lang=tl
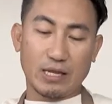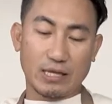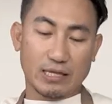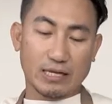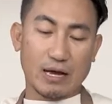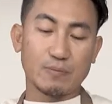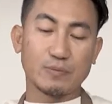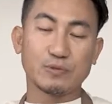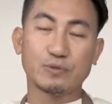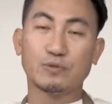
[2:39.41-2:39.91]
when
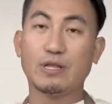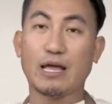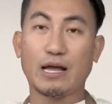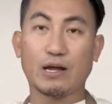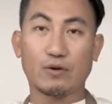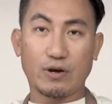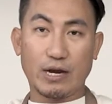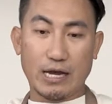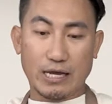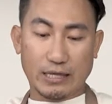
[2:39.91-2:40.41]
it comes to
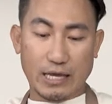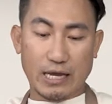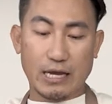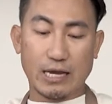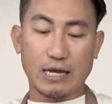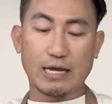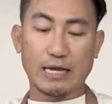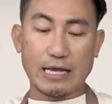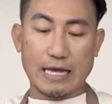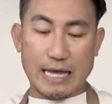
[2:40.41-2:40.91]
decorating
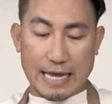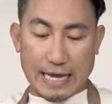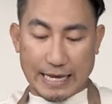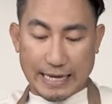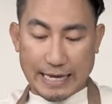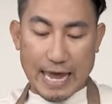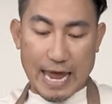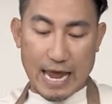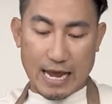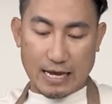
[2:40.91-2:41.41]

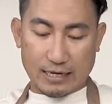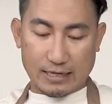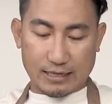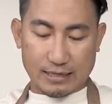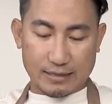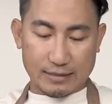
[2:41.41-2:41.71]
cake.